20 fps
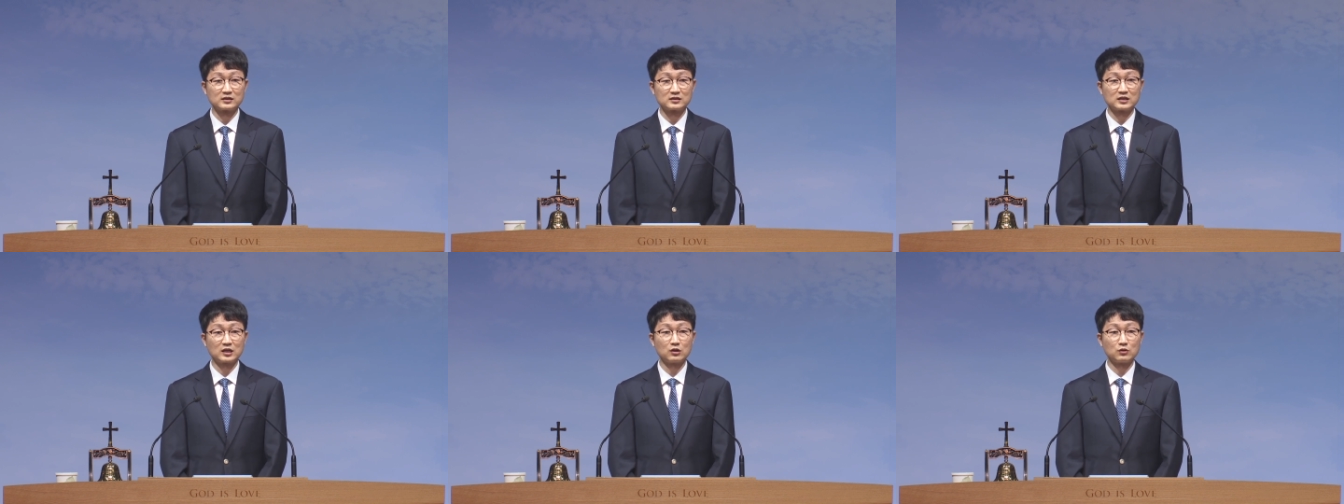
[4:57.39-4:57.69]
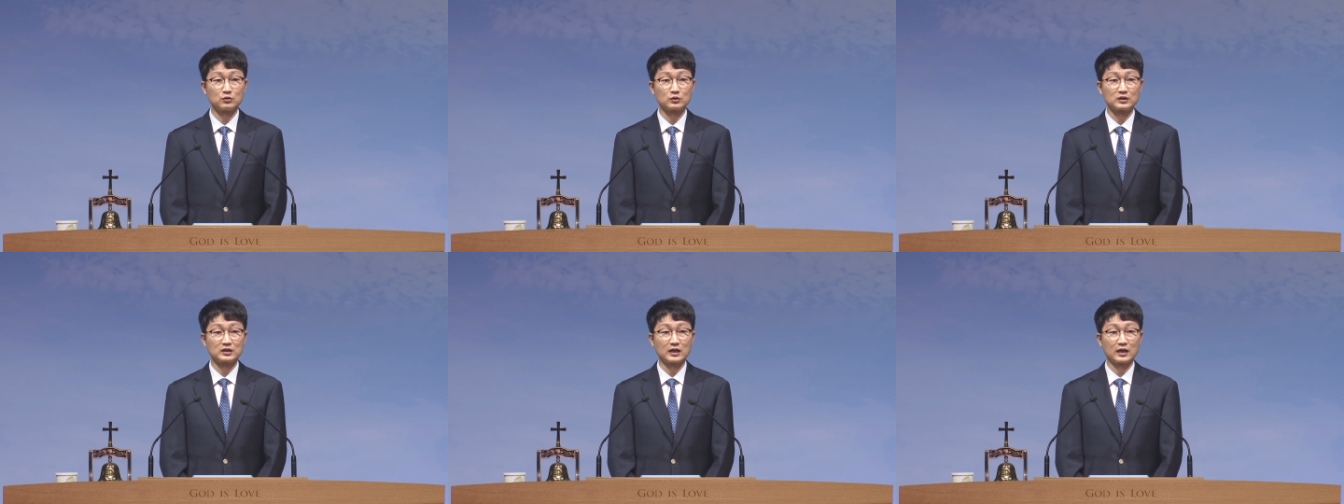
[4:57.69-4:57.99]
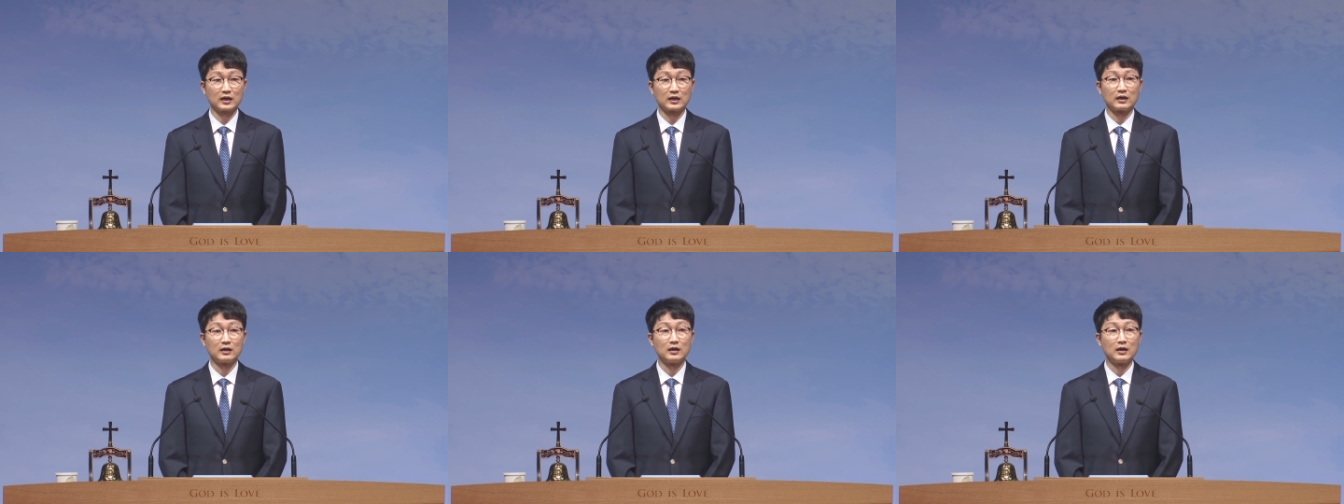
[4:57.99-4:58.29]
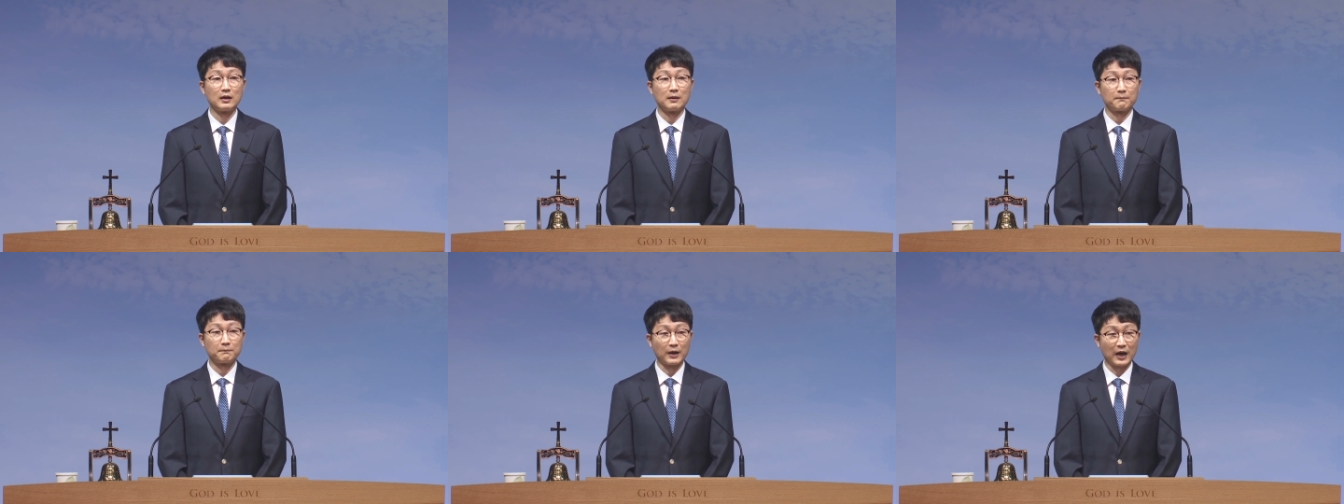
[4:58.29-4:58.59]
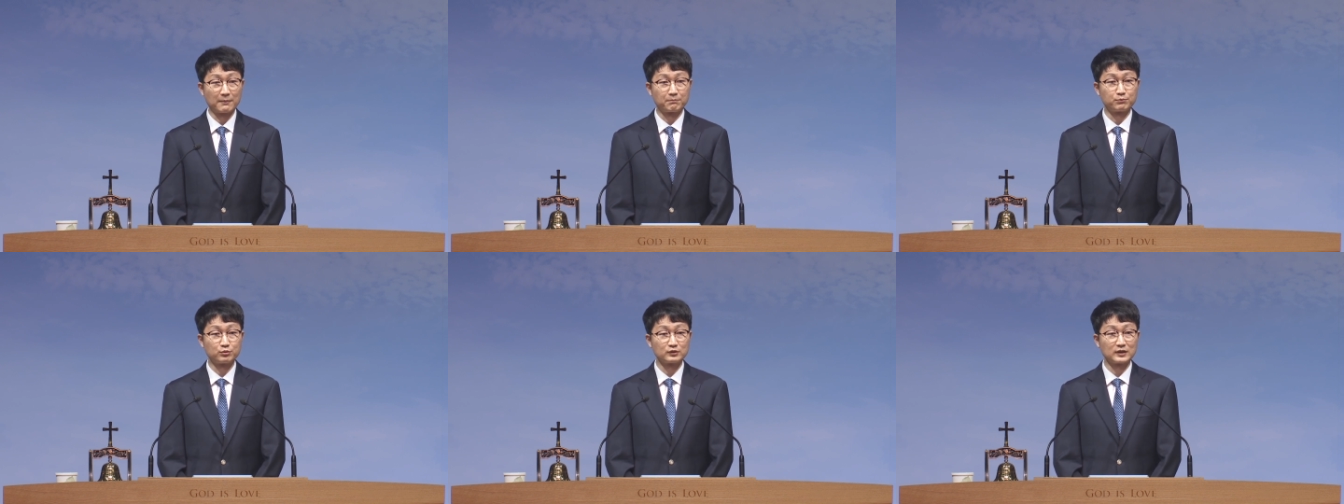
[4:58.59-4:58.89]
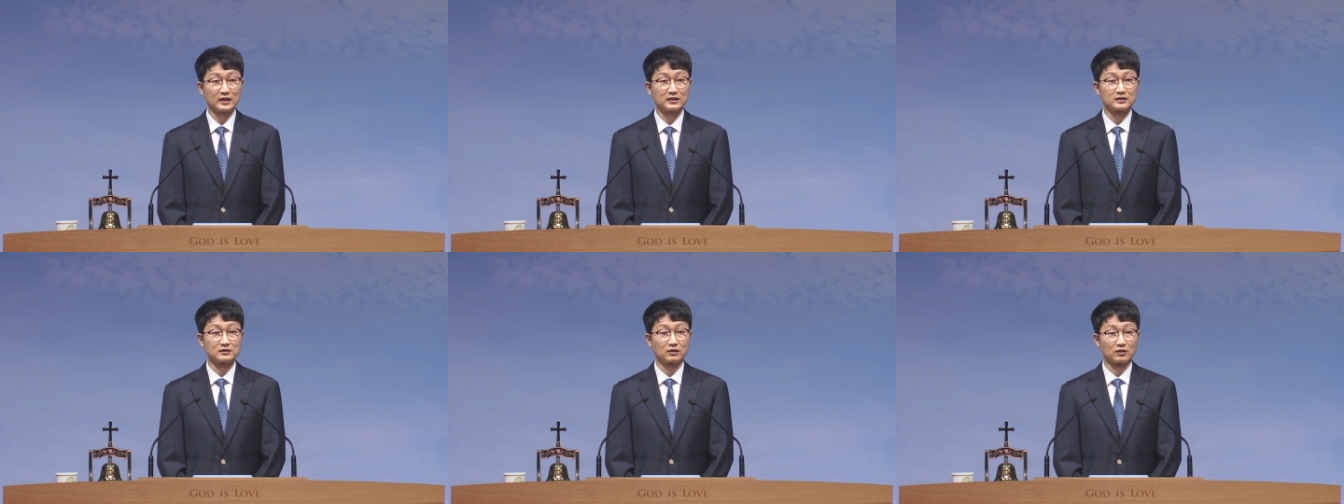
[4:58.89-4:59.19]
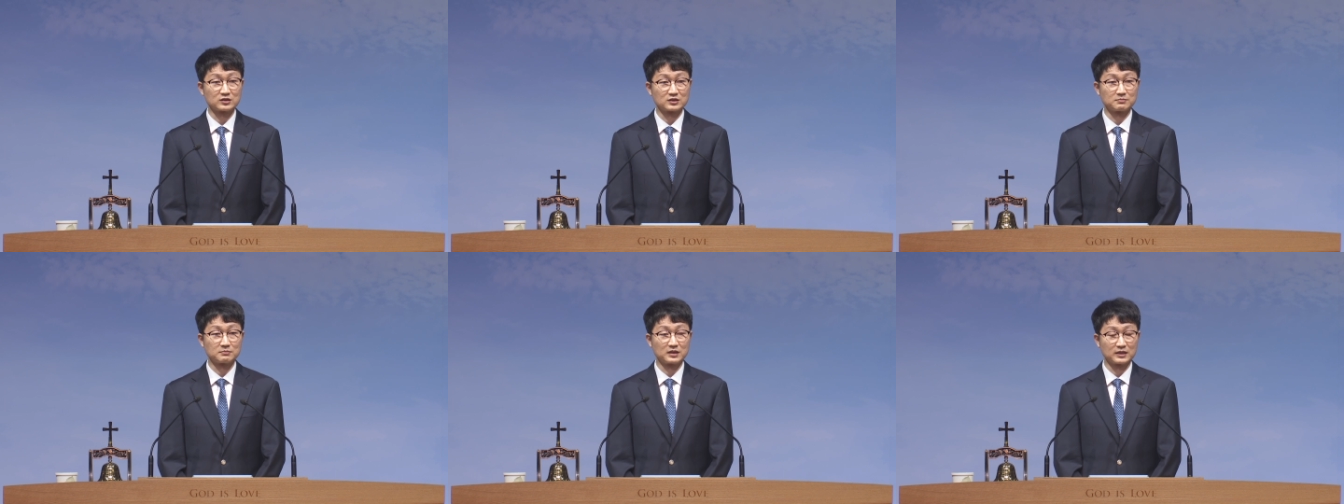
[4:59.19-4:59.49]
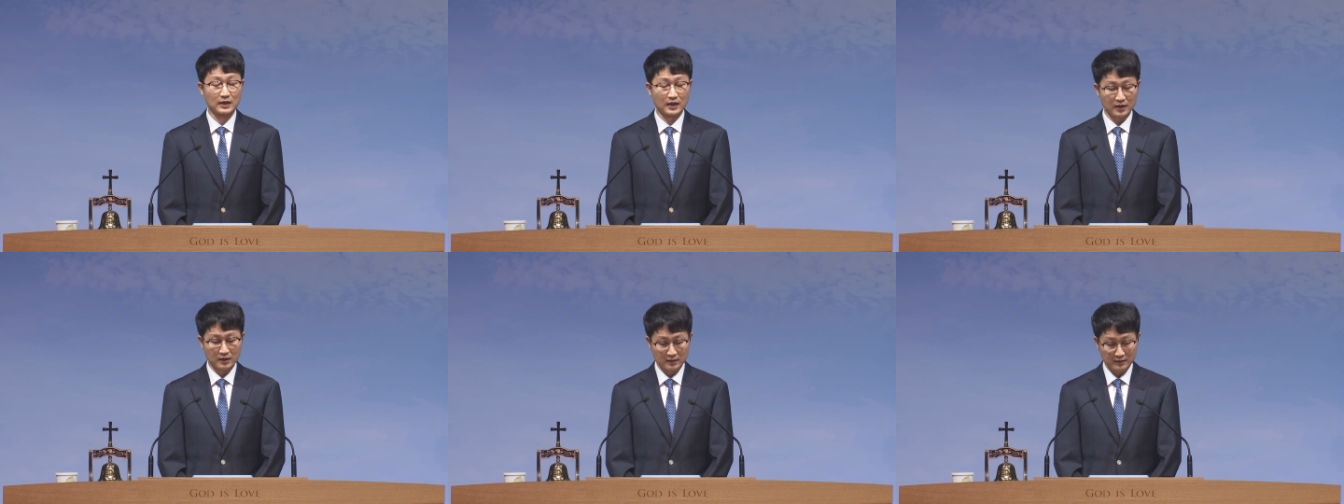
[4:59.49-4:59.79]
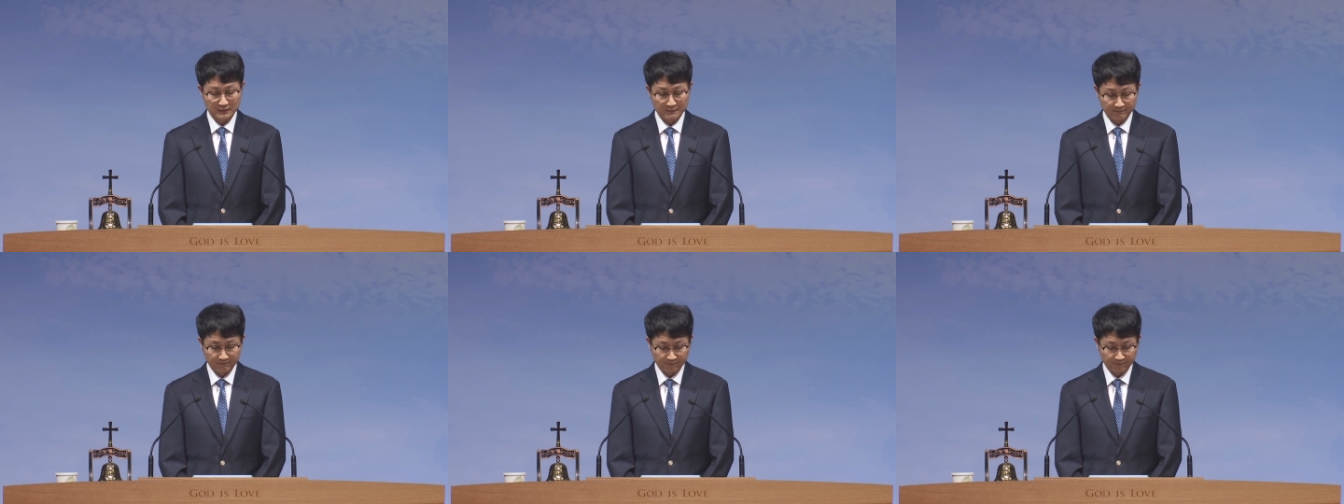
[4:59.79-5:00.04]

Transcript: 채우기에 바쁘다는 것입니다.